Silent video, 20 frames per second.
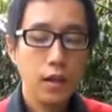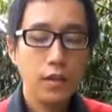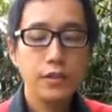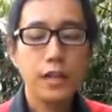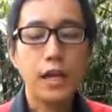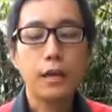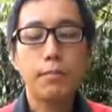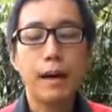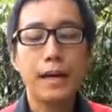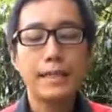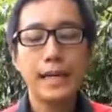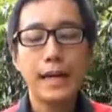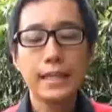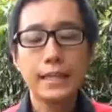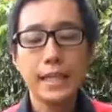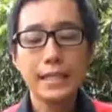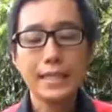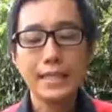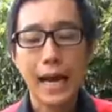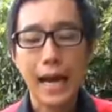Dan
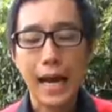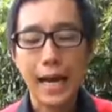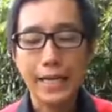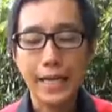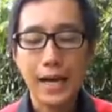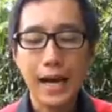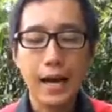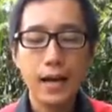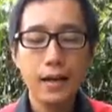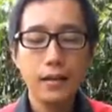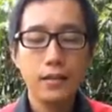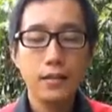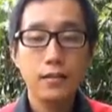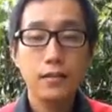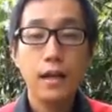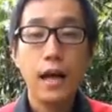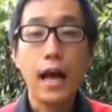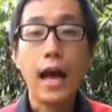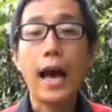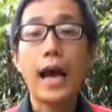banyaknya cahaya
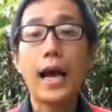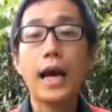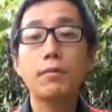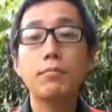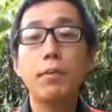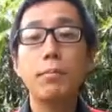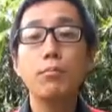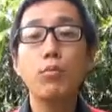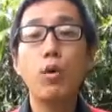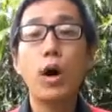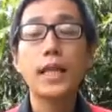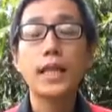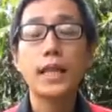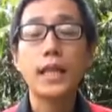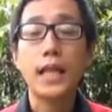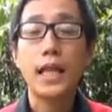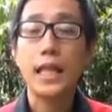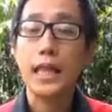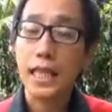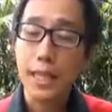akan membuat
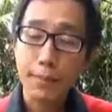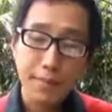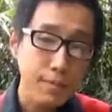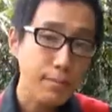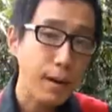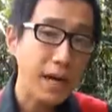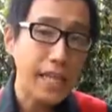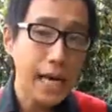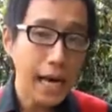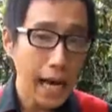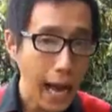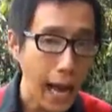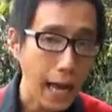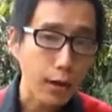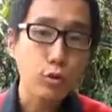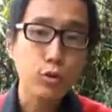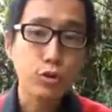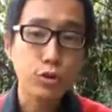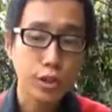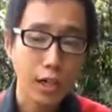lebih banyak
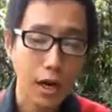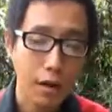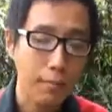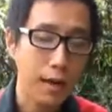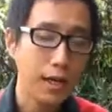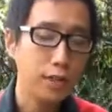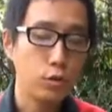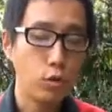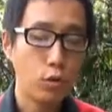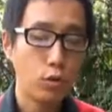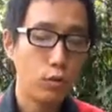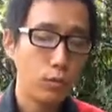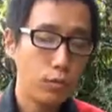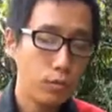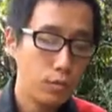arus yang masuk.